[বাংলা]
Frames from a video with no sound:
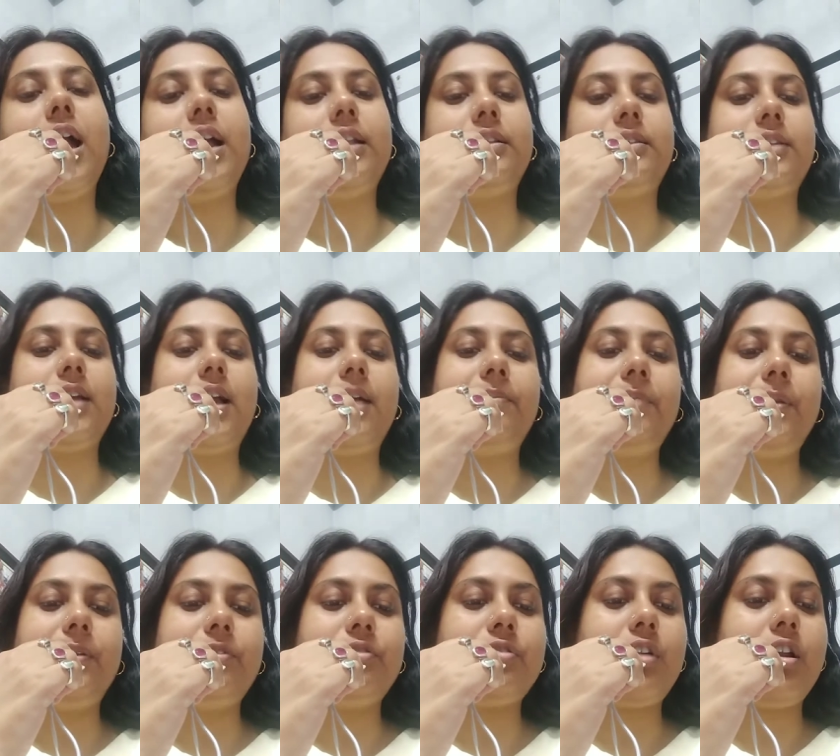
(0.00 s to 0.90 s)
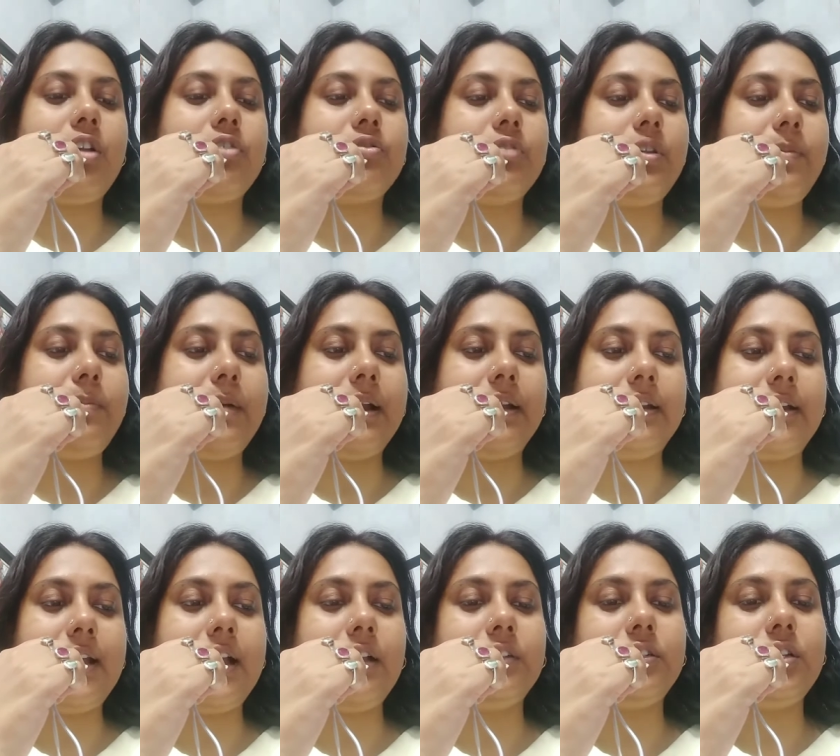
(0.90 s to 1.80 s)
আচ্ছা আমি সরাসরি
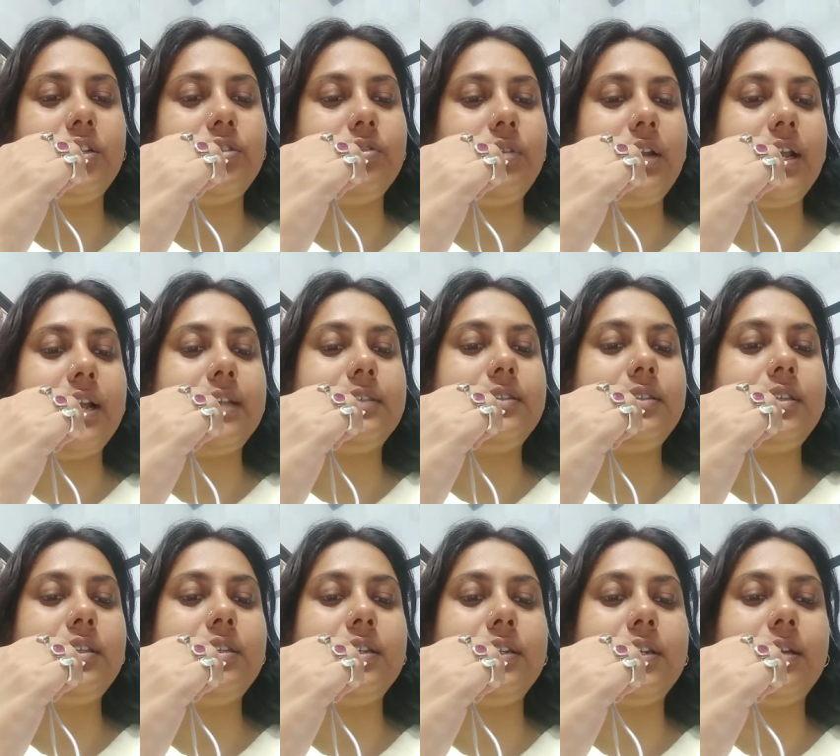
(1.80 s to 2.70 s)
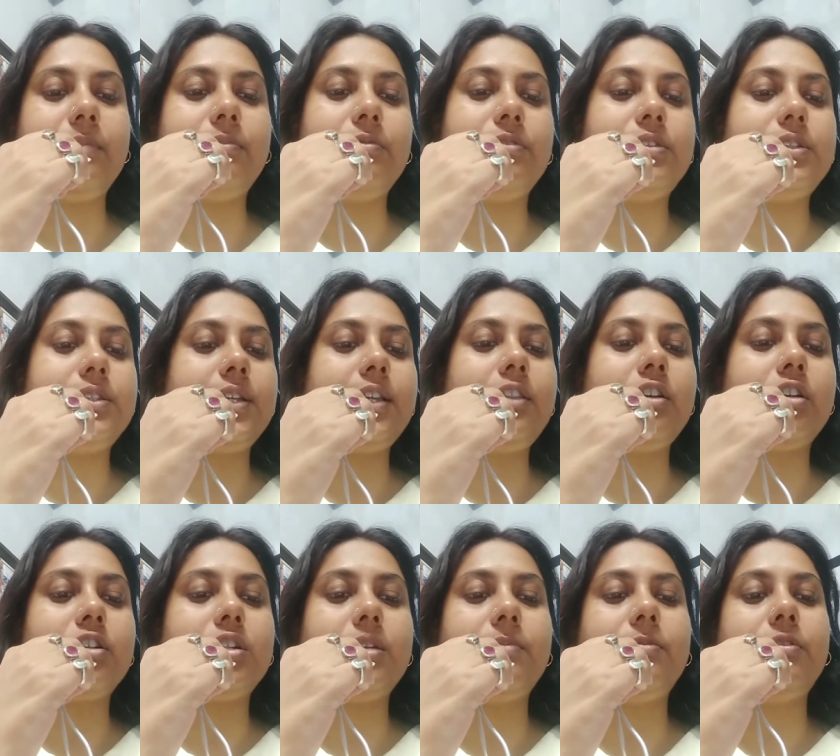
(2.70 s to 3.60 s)
পাঠ্যাংশে চলে আসছি যেটা বলছে
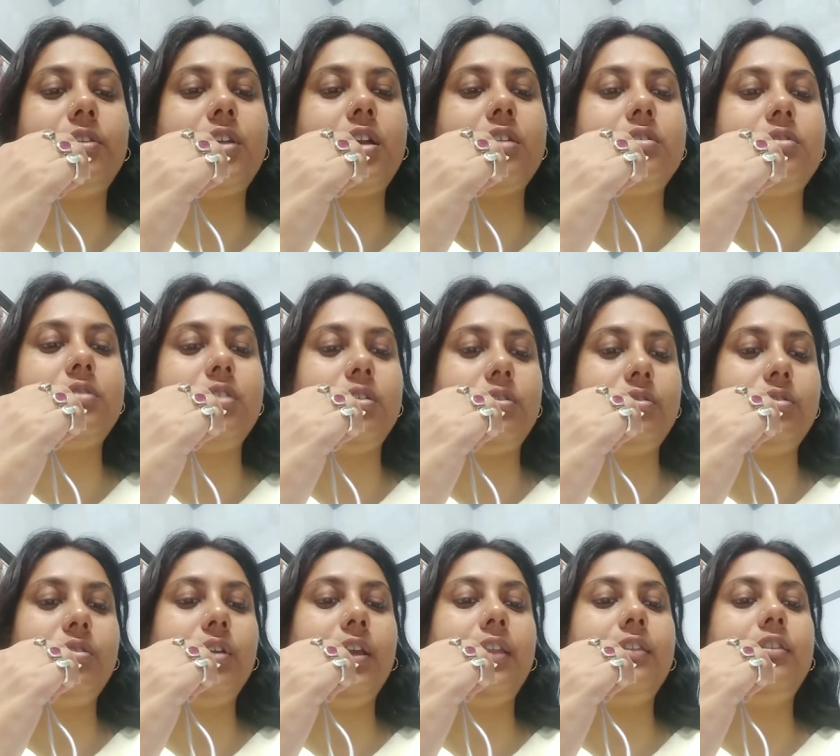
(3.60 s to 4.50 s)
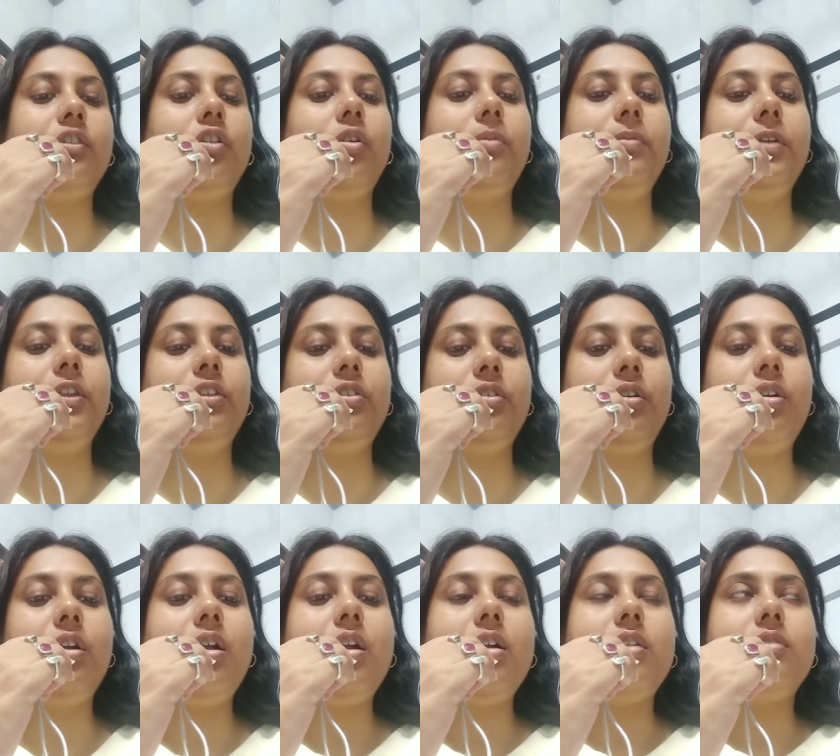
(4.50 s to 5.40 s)
দশাবতার স্তত্র গীত গোবিন্দ
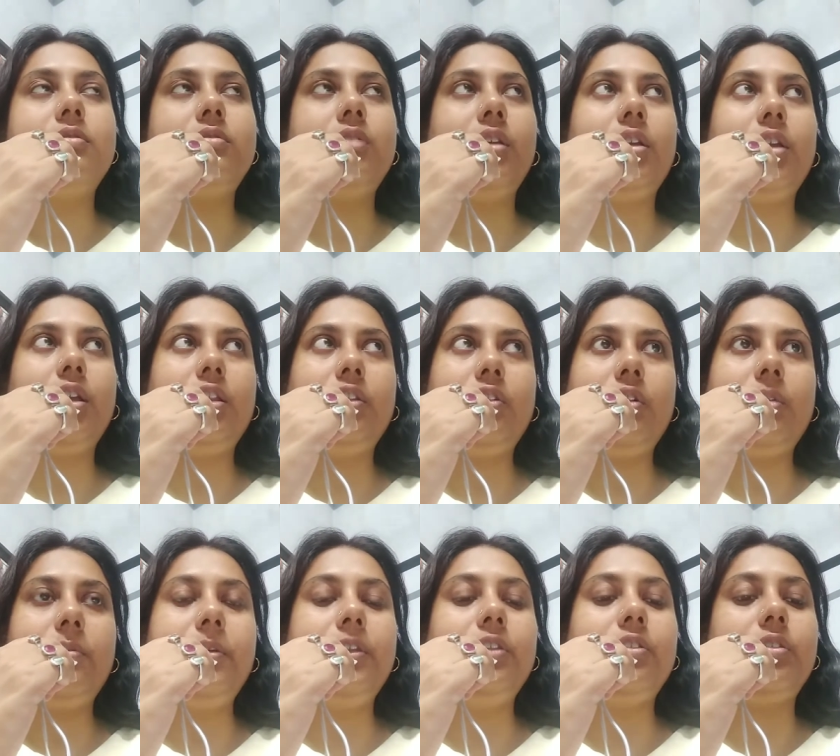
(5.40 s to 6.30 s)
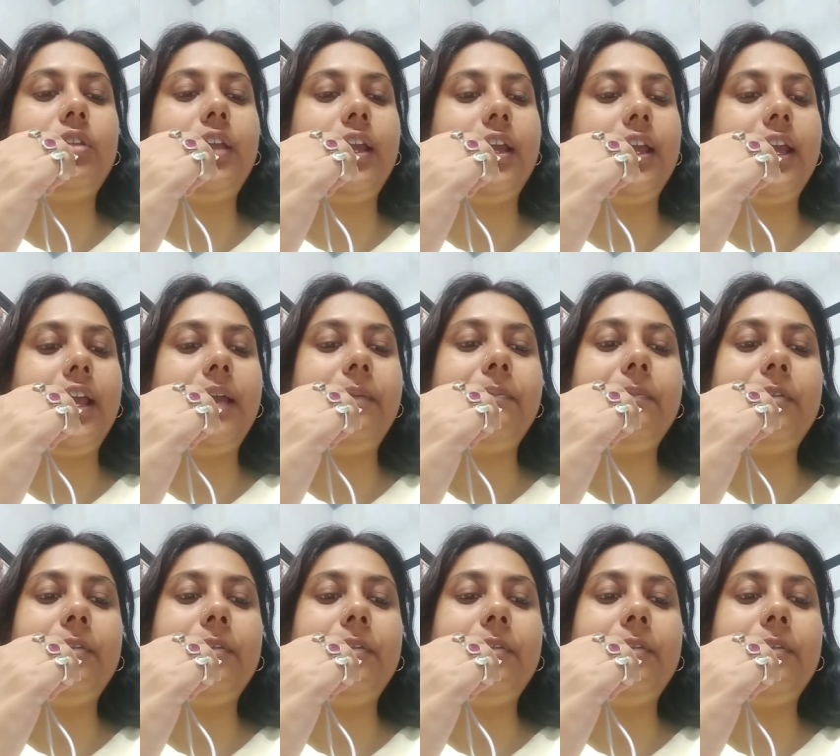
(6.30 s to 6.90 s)
শ্রী গীত গোবিন্দ থেকে